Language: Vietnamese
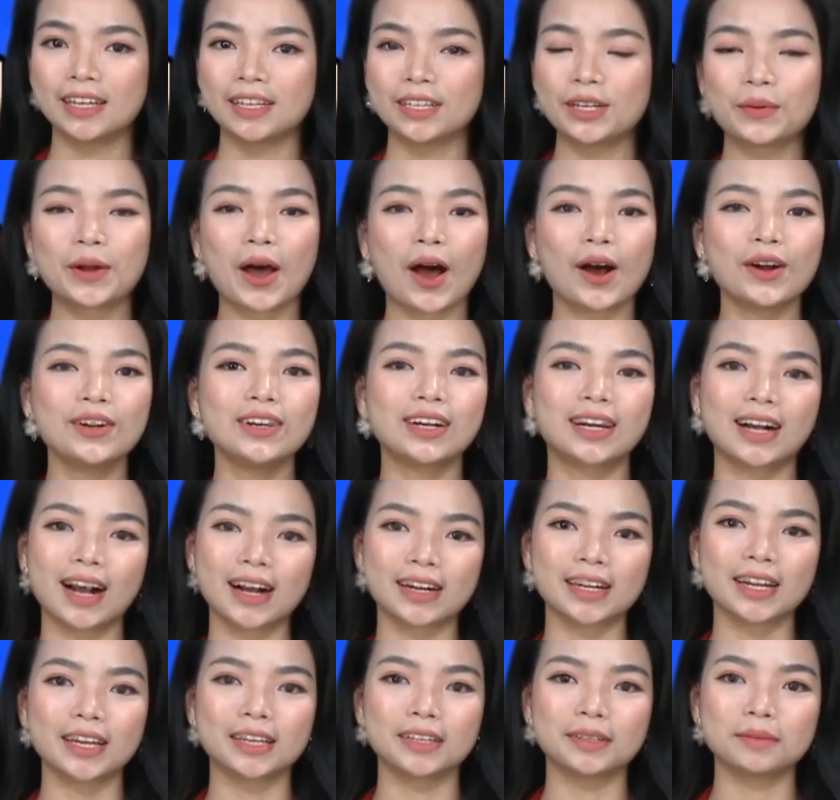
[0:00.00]
Điều đó được
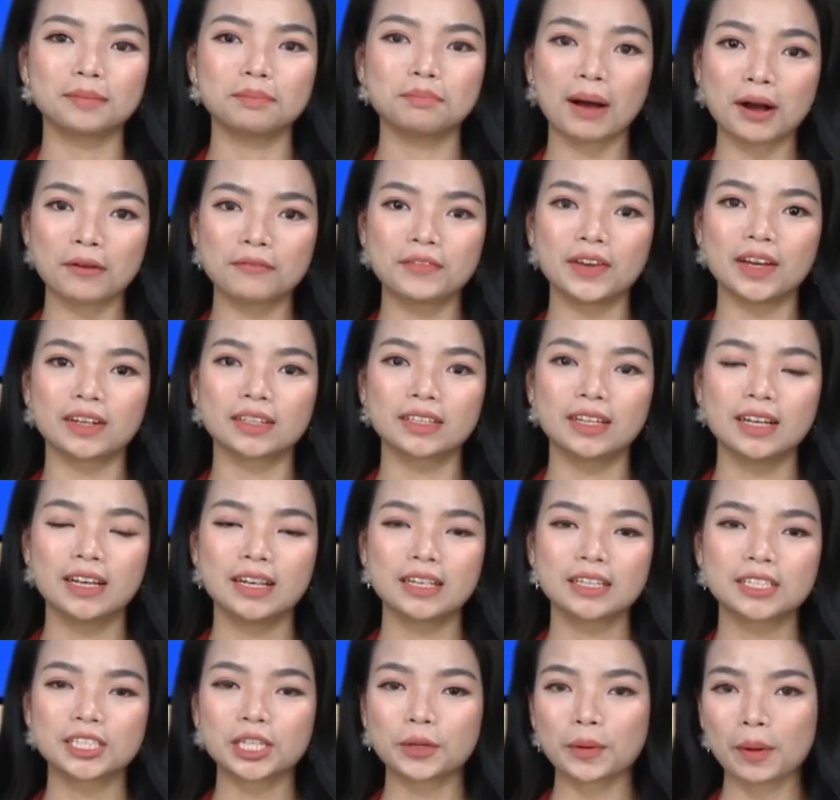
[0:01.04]
khẳng định bằng việc
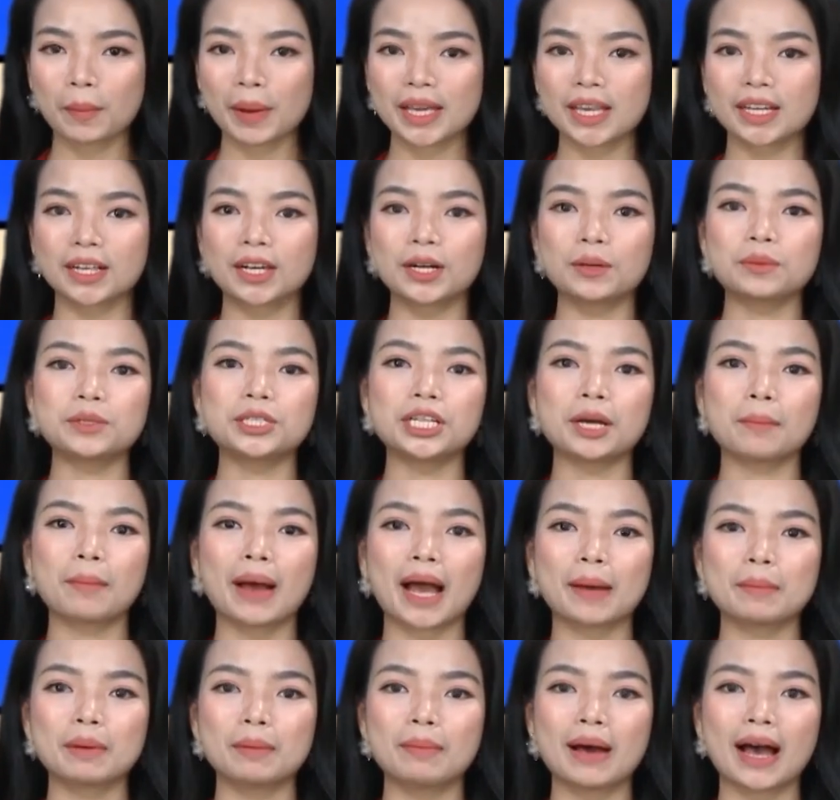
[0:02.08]
trong năm
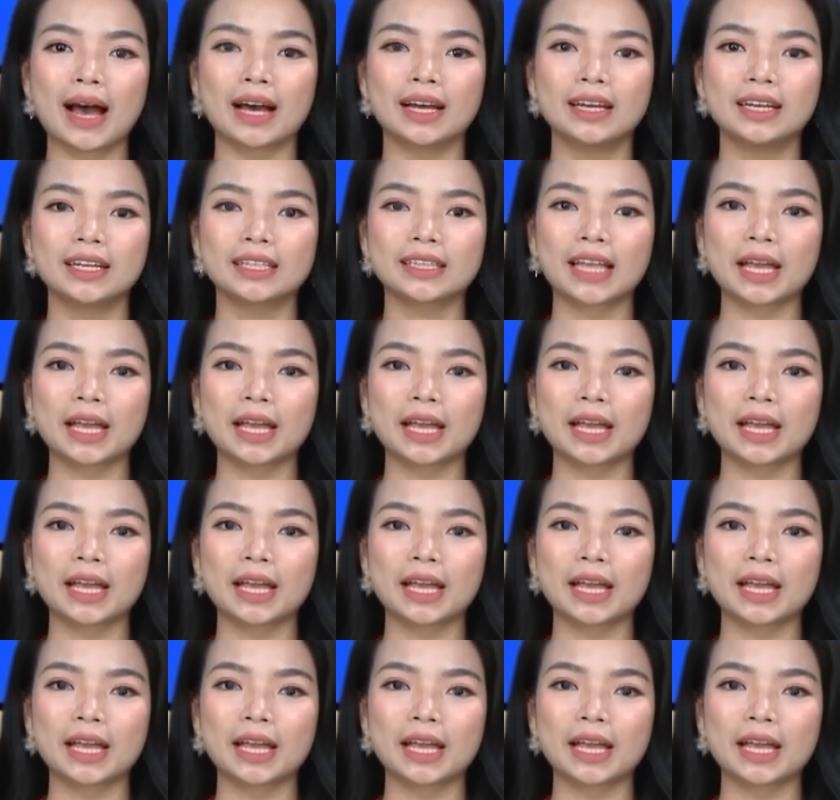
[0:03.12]
2023,